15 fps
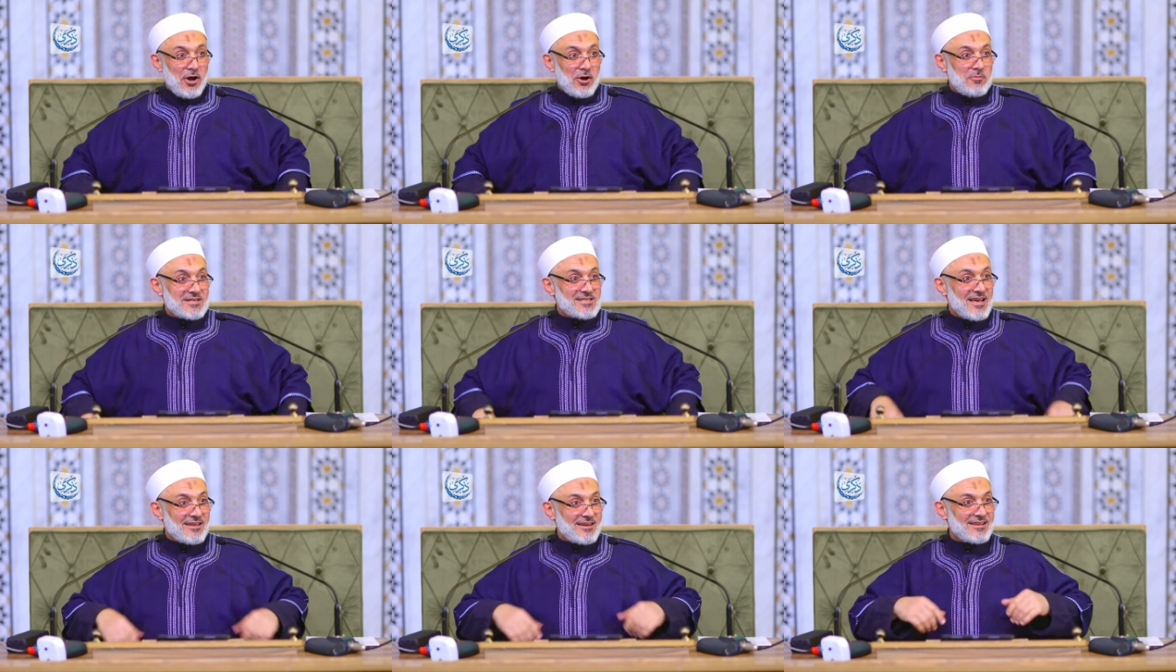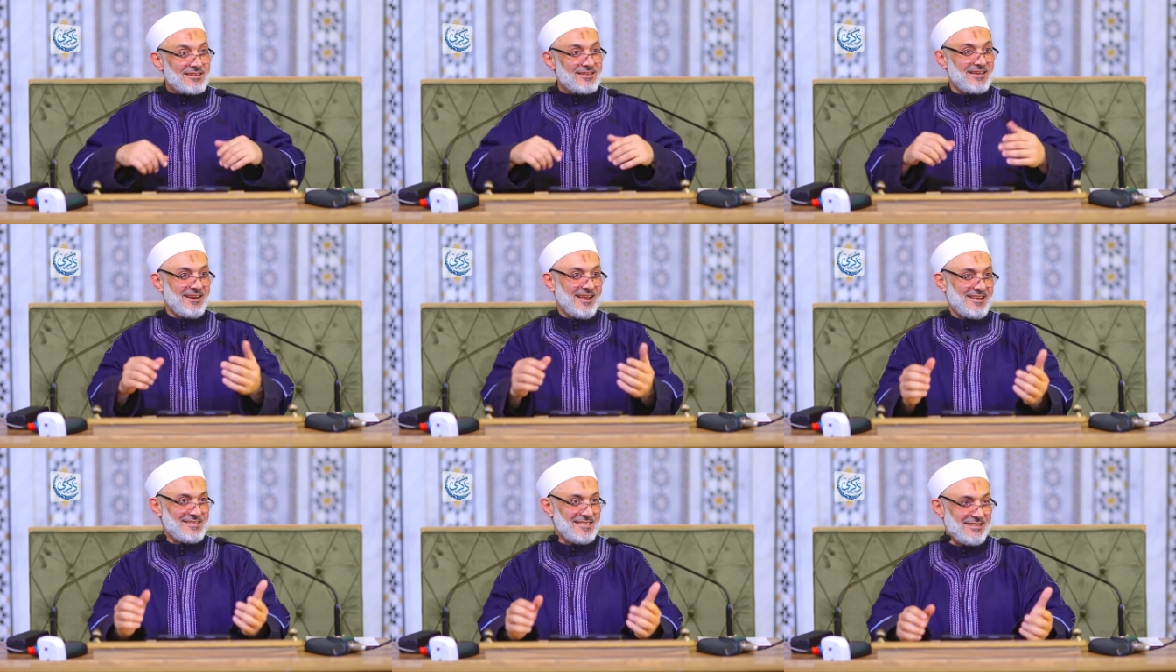معه مصاري كثير
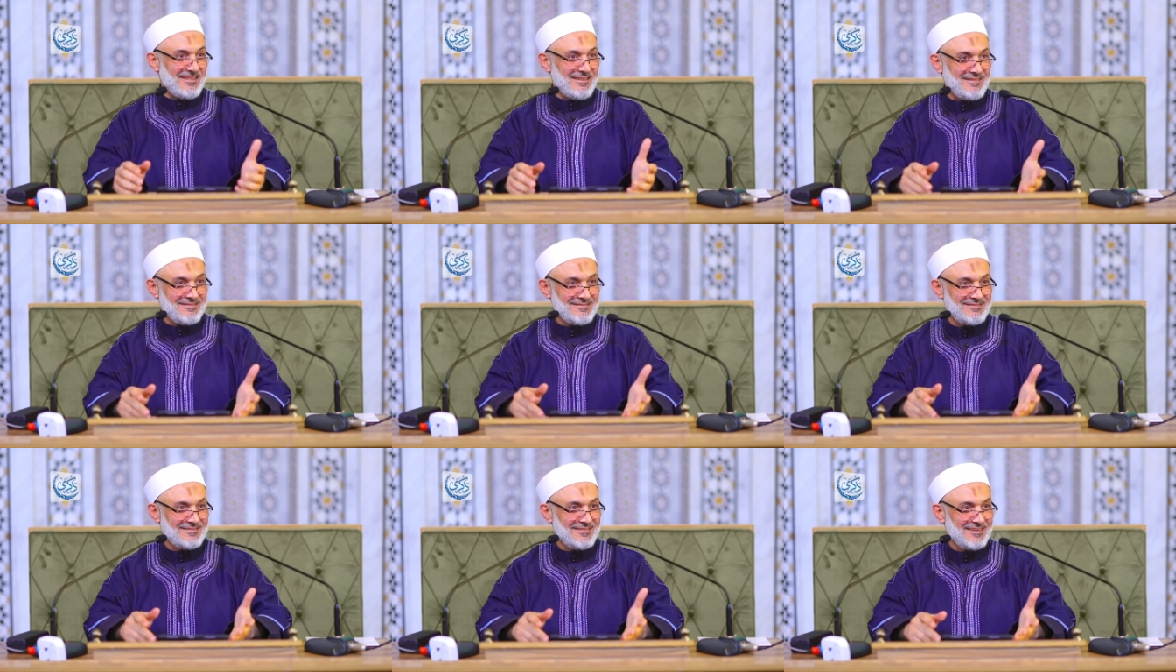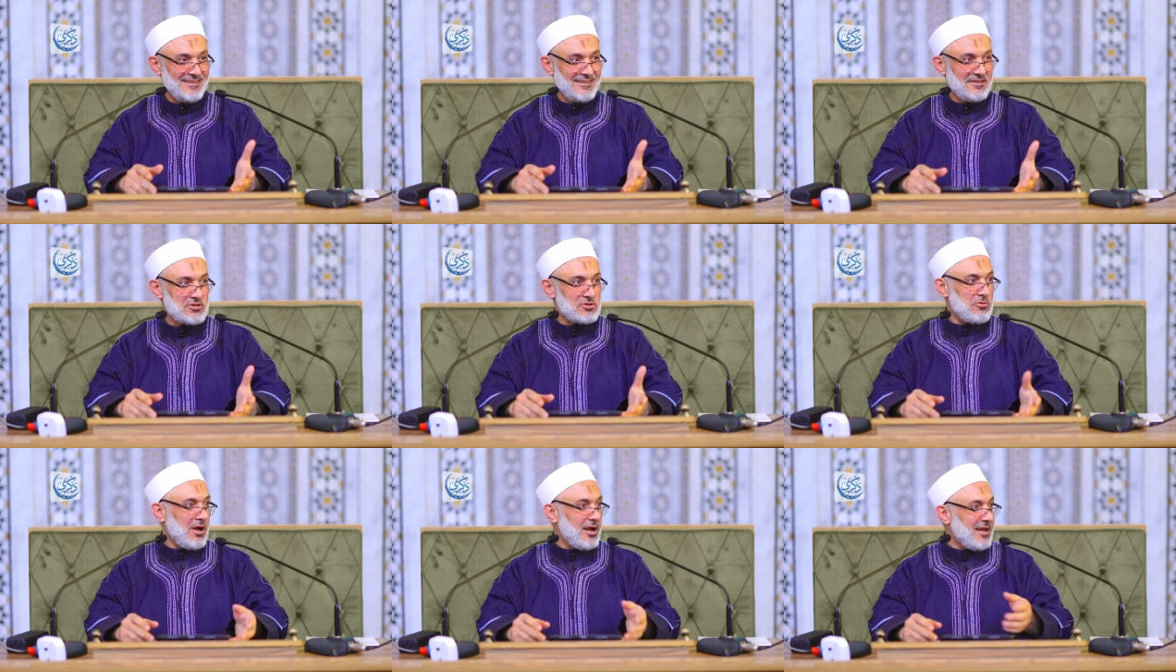يا سيدنا
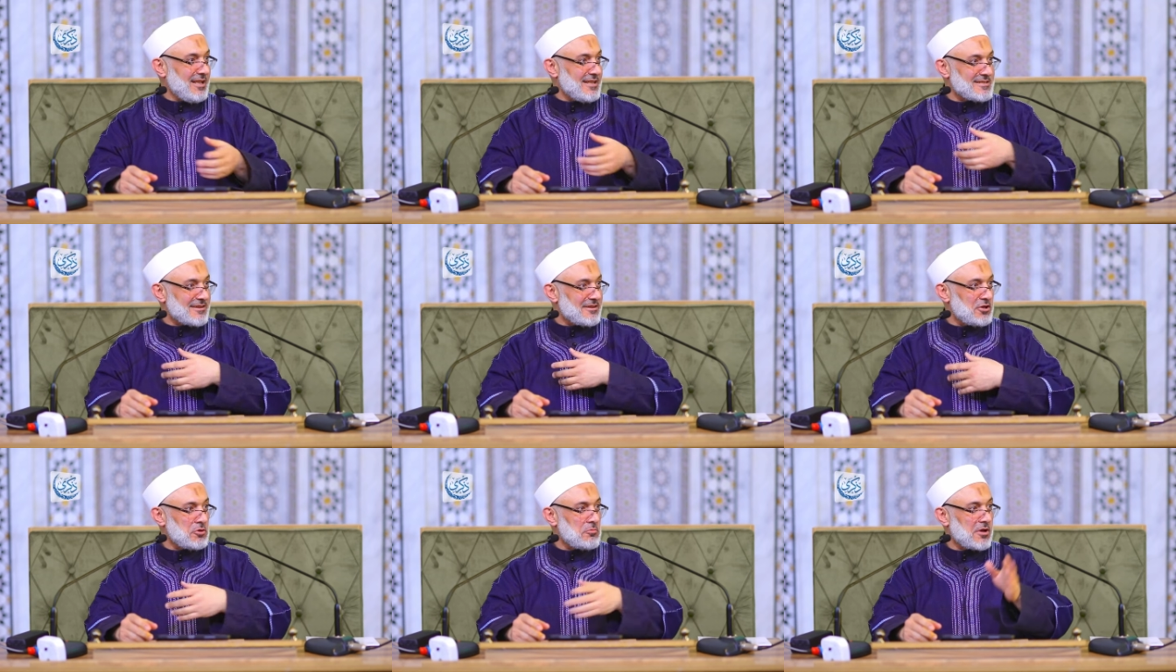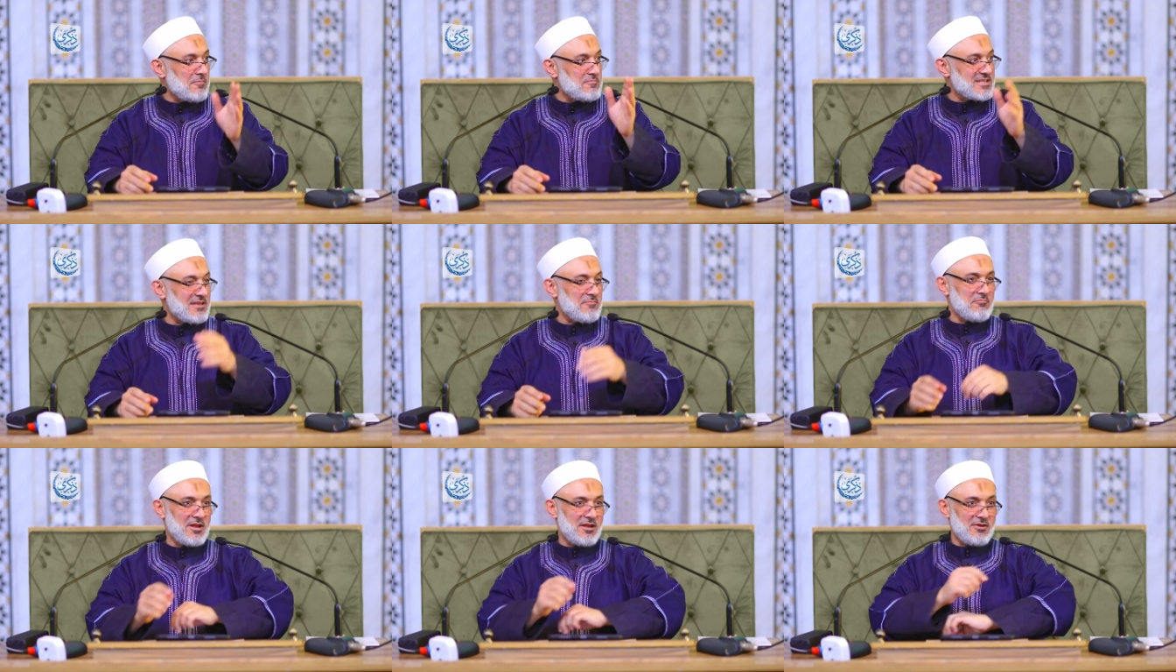شو عليه إذا كل يوم
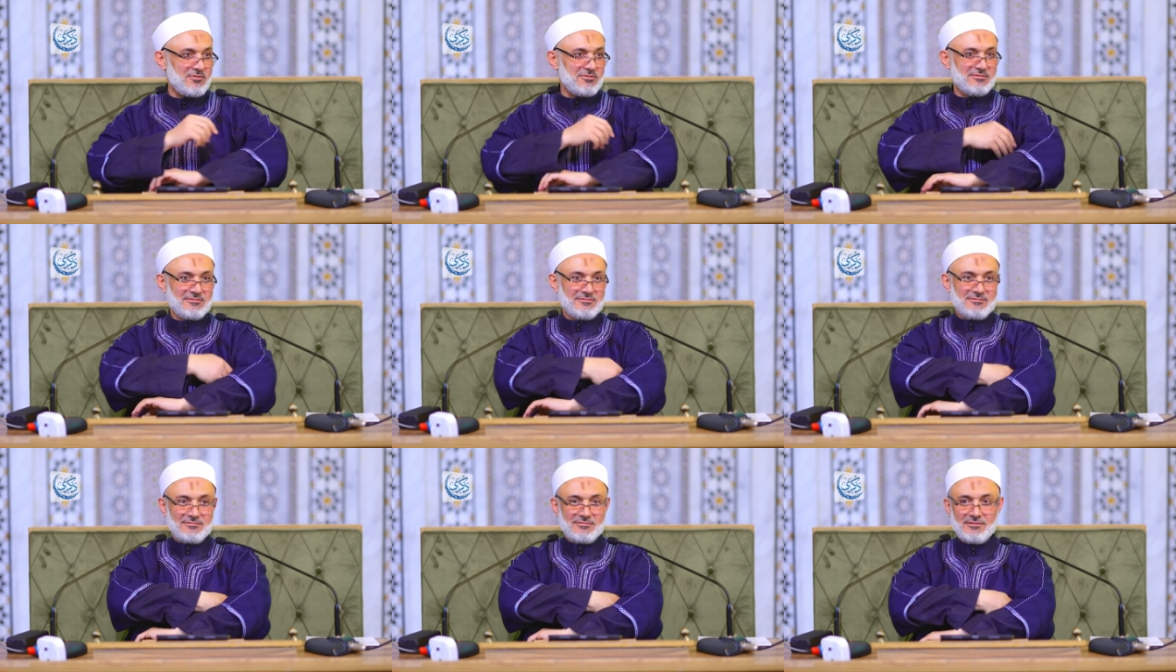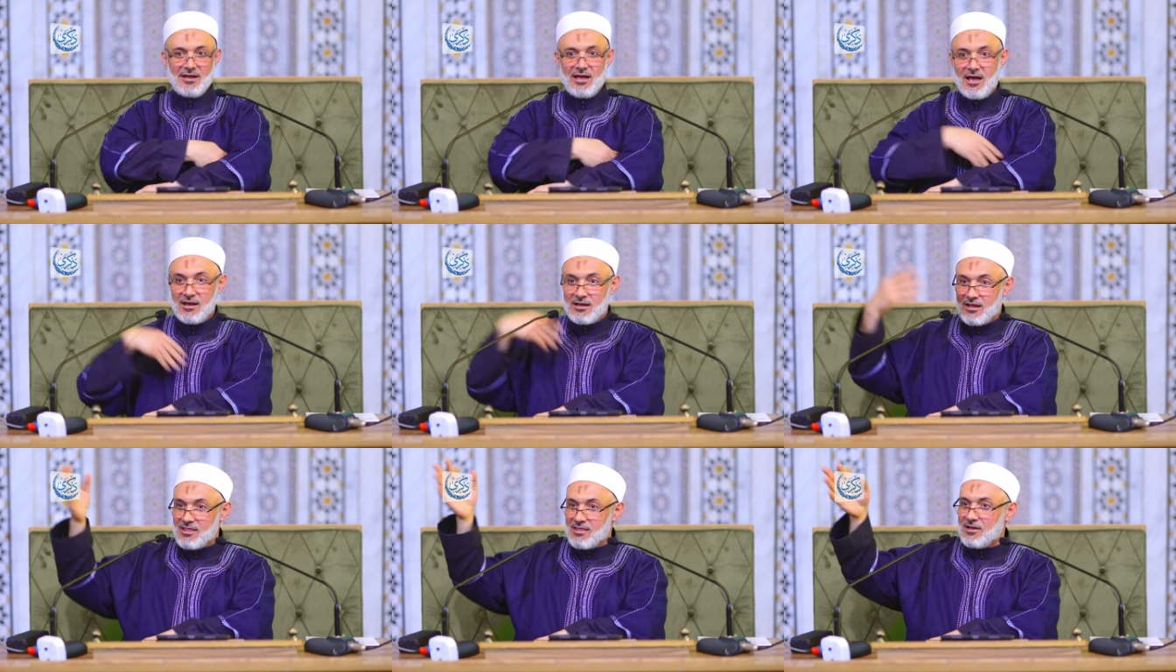خمسين مليون
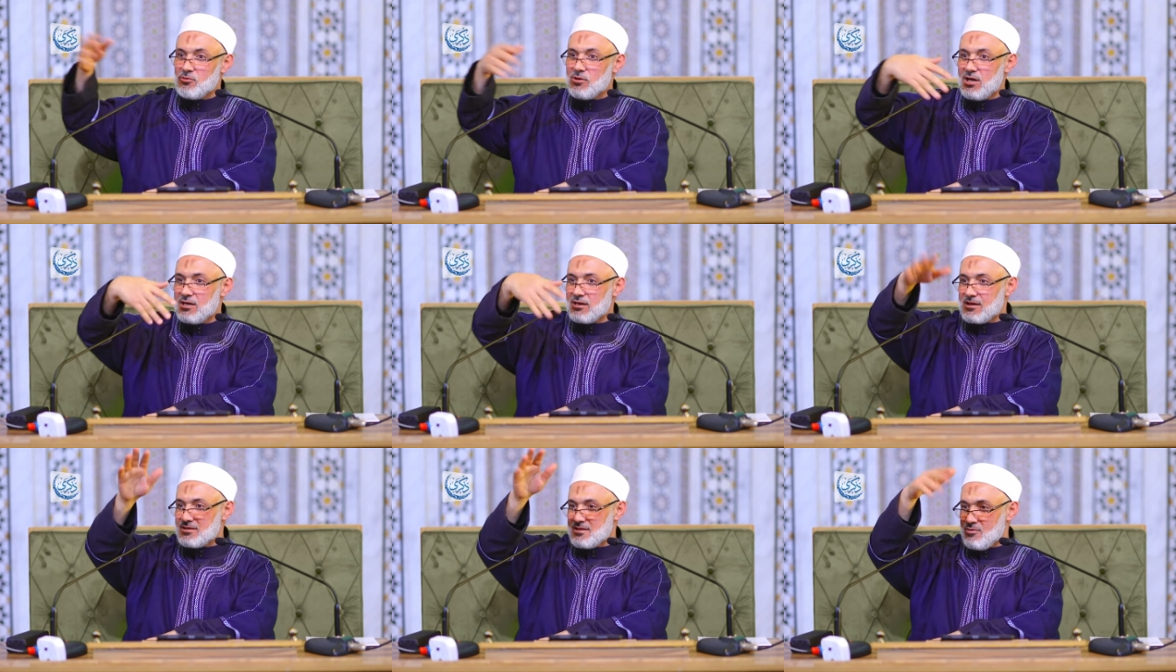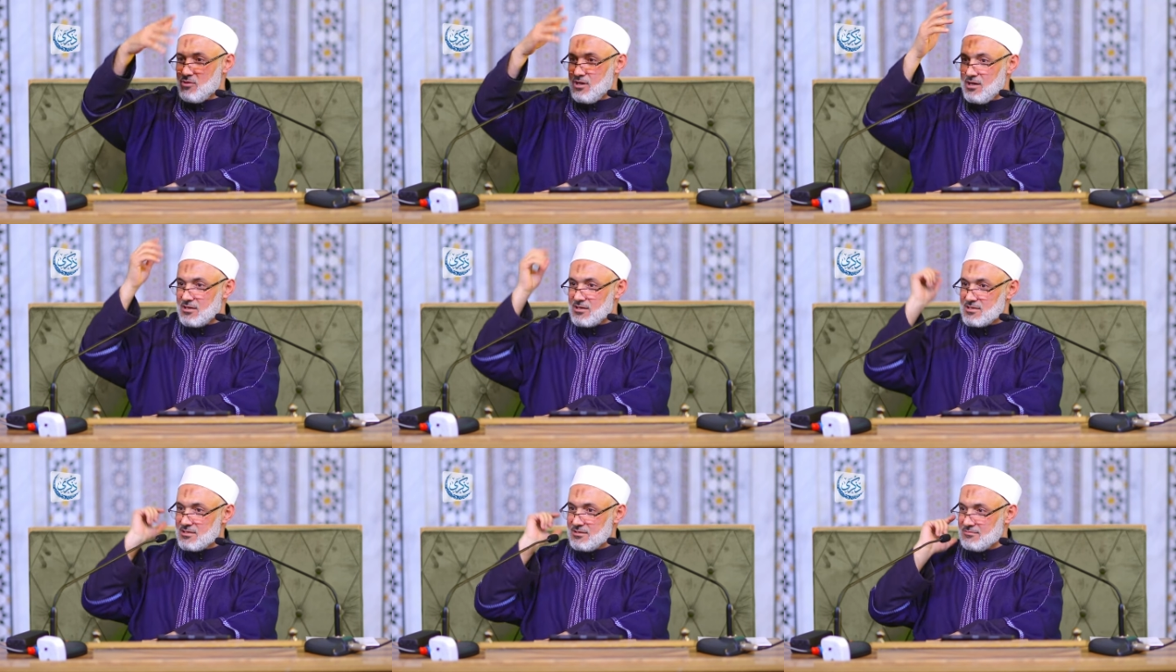هكذا وهكذا
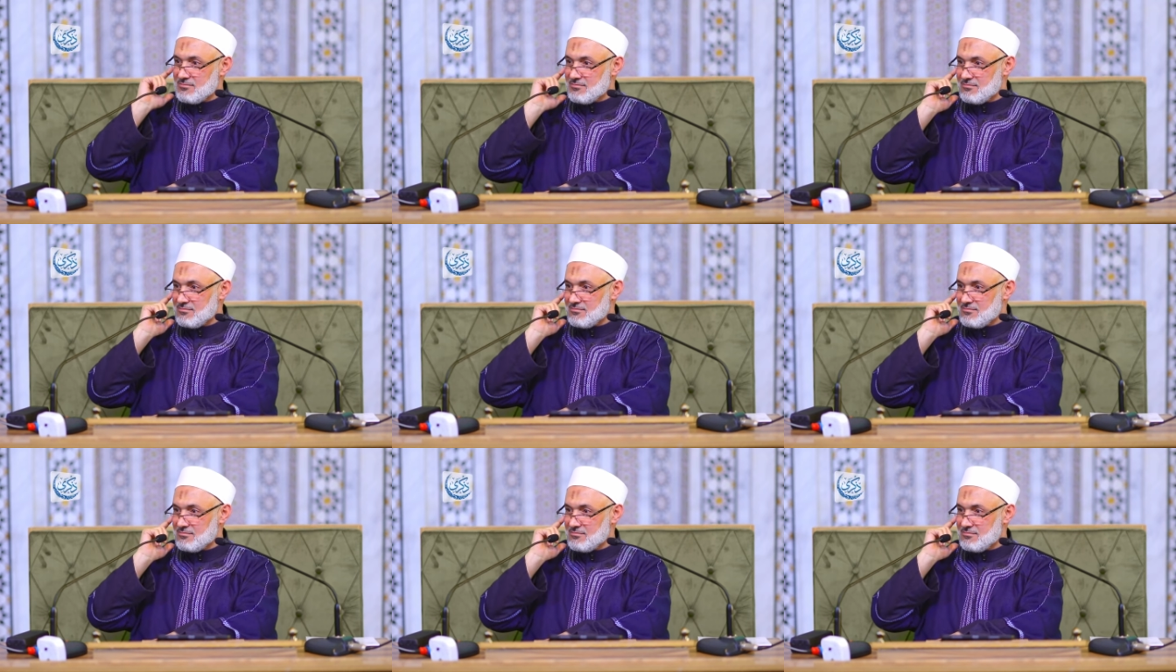وهكذا